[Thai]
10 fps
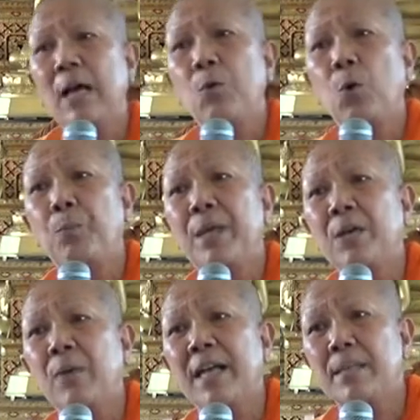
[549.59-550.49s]
ลา 6 ปี
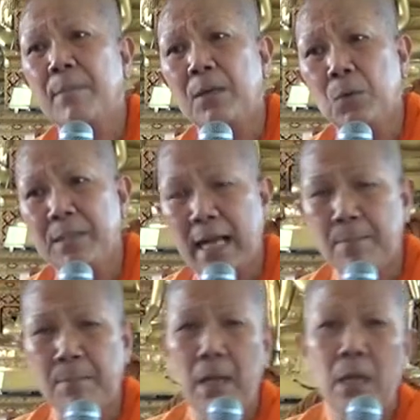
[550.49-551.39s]
กว่าจะบรรลุธรร
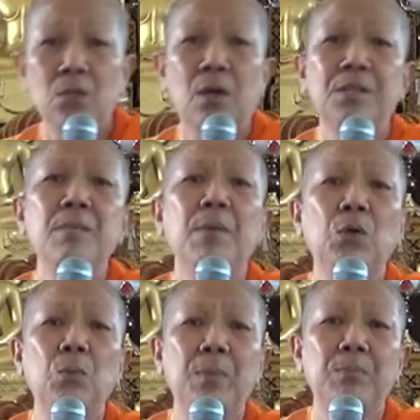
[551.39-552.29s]
ม ตอนที่บร
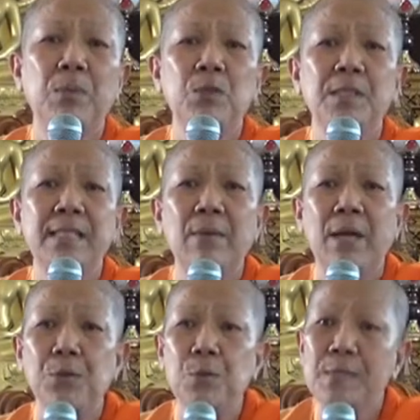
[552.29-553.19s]
รลุเป็นพระพุทธเจ้า
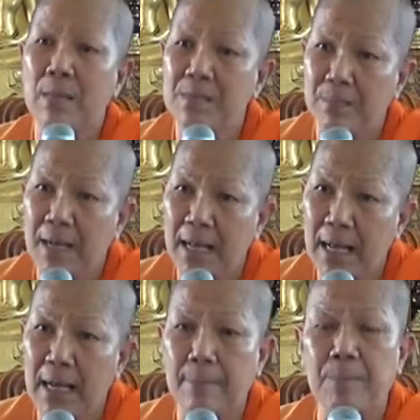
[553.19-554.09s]
อายุ
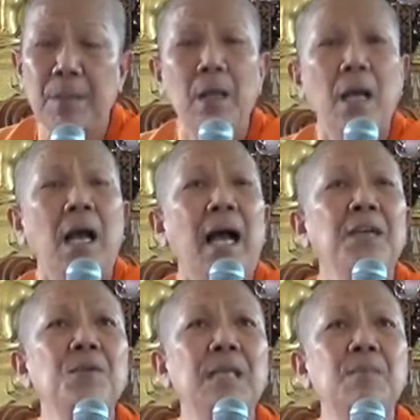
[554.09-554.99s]
35 อา
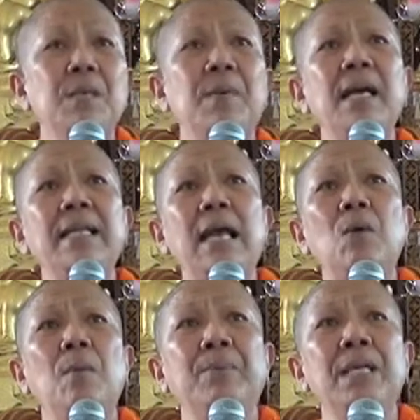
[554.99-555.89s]
ยุ 35 แล้
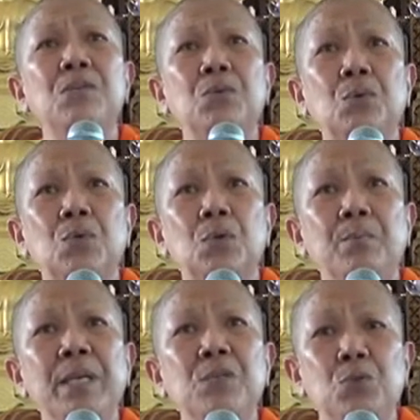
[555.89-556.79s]
วภิกษุ
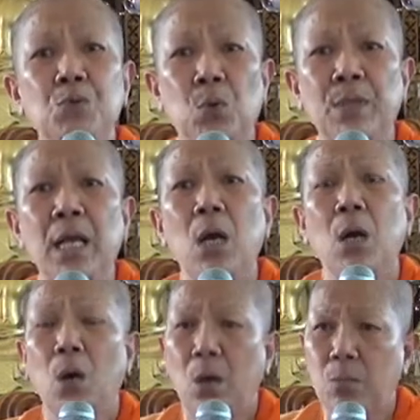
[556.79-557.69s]
ภิกษุสงฆ์เนี่ย
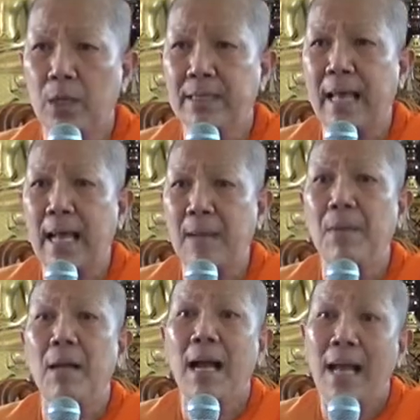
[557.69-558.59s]
ออกบวชตาม
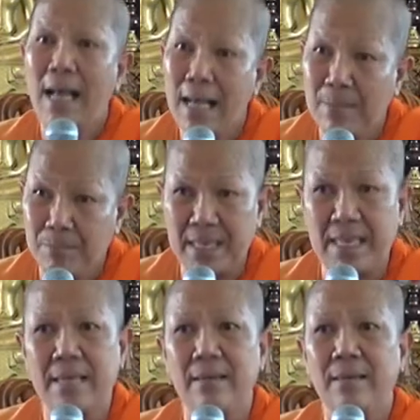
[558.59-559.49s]
5 ปี
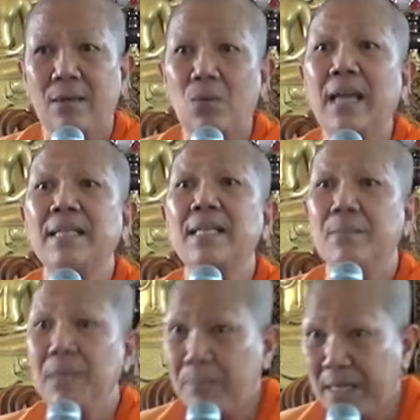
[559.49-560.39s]
กว่าที่
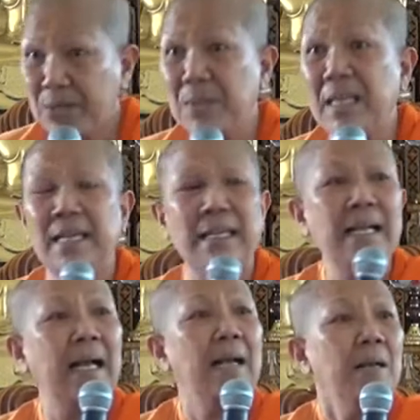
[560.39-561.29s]
จะมีภิกษุณี
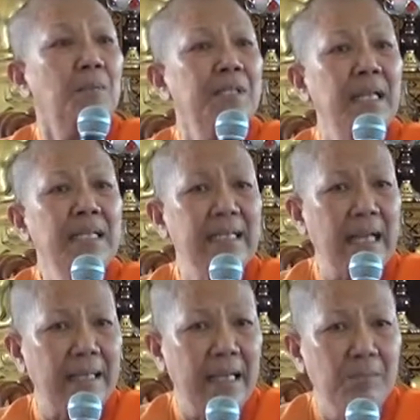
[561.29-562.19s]
นะคะ เพราะฉะนั้นข
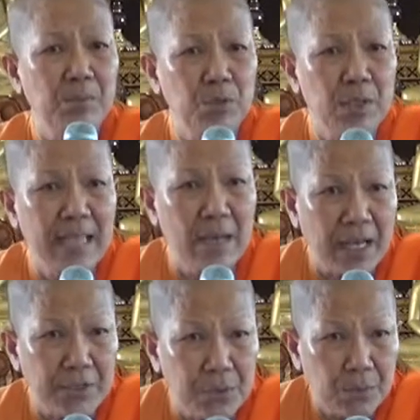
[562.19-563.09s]
ณะนั้นพระพุทธเจ้า
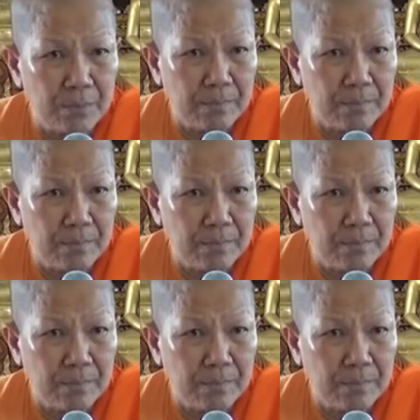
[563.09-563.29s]
อายุ